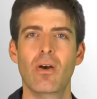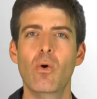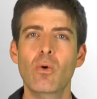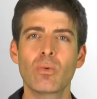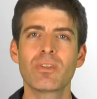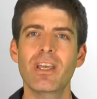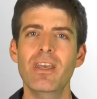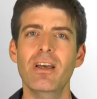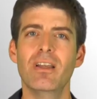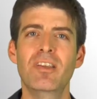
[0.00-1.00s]
Au
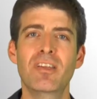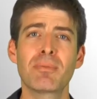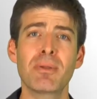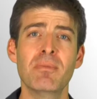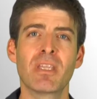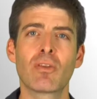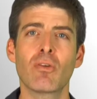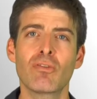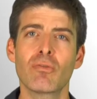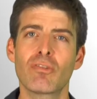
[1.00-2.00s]
contraire, il s'exprime des
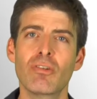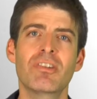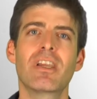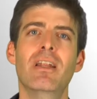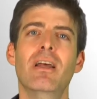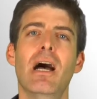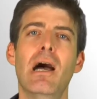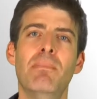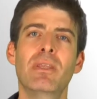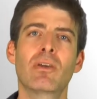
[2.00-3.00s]
tensions sociales
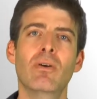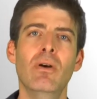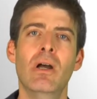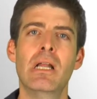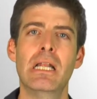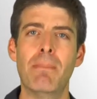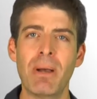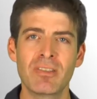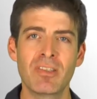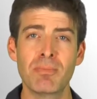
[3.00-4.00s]
impliquant la
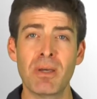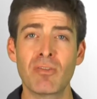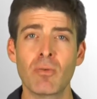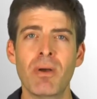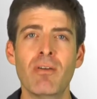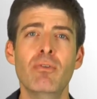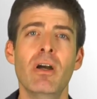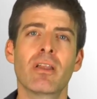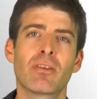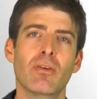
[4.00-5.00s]
participation
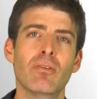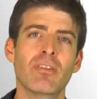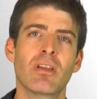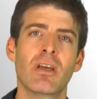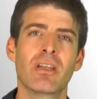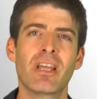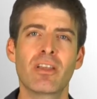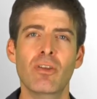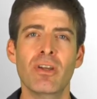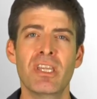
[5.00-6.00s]
parfois intense
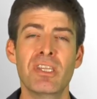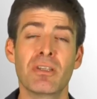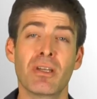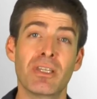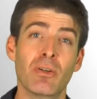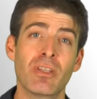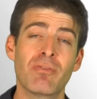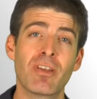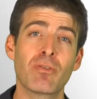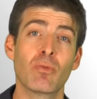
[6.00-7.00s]
d'acteurs ayant des
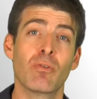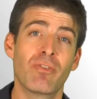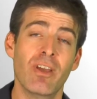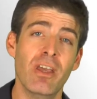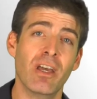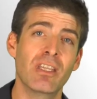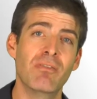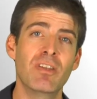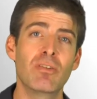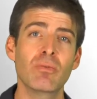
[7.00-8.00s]
façons de faire et des
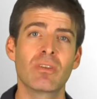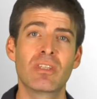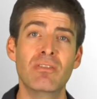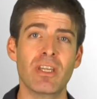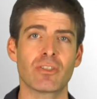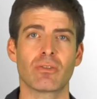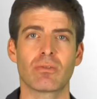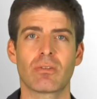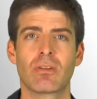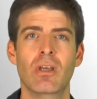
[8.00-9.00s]
visions
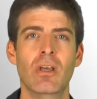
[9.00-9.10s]
divergentes.